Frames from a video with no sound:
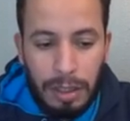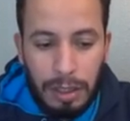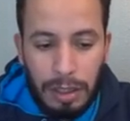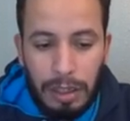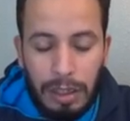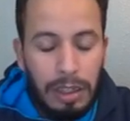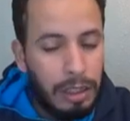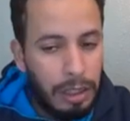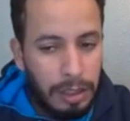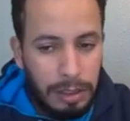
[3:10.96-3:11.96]

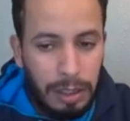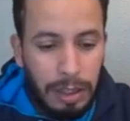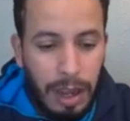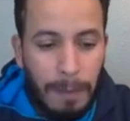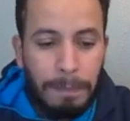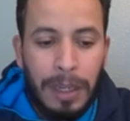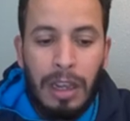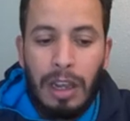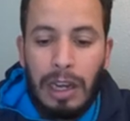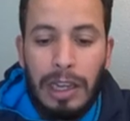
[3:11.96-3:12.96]
الاستثناء
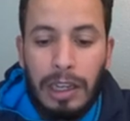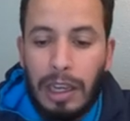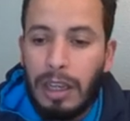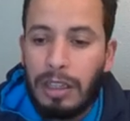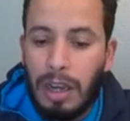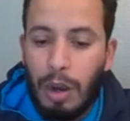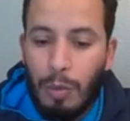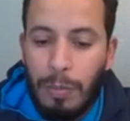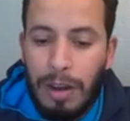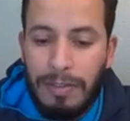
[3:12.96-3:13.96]
لكي
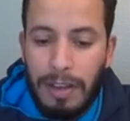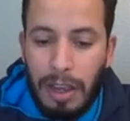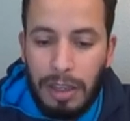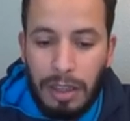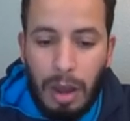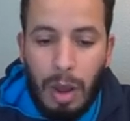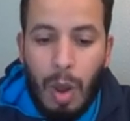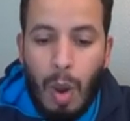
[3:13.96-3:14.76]
تعم الفائدة